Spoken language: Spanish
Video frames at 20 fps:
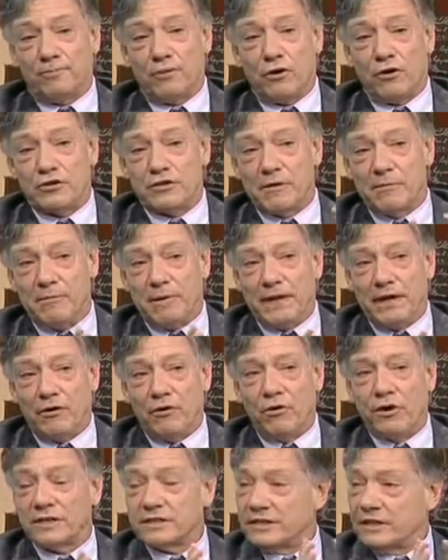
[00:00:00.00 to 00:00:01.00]
por los
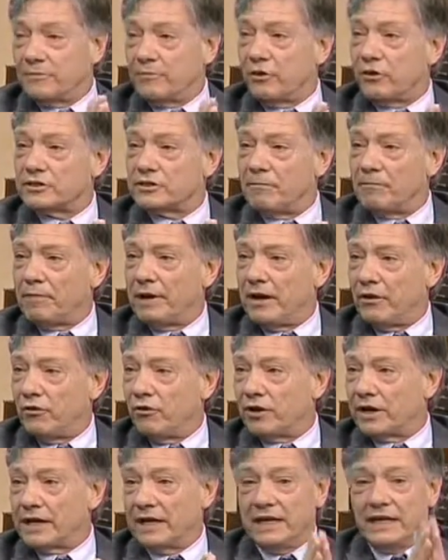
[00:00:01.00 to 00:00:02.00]
empleadores y por los
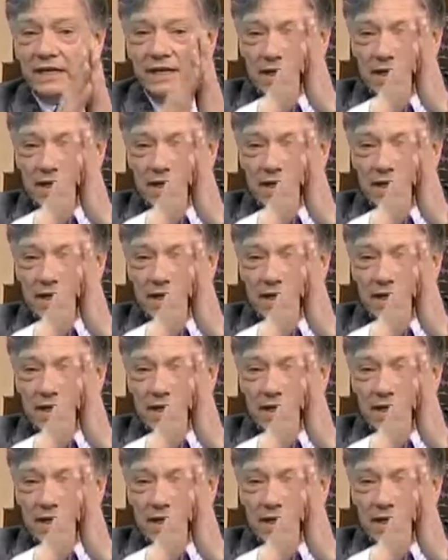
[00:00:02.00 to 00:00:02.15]
empleadores.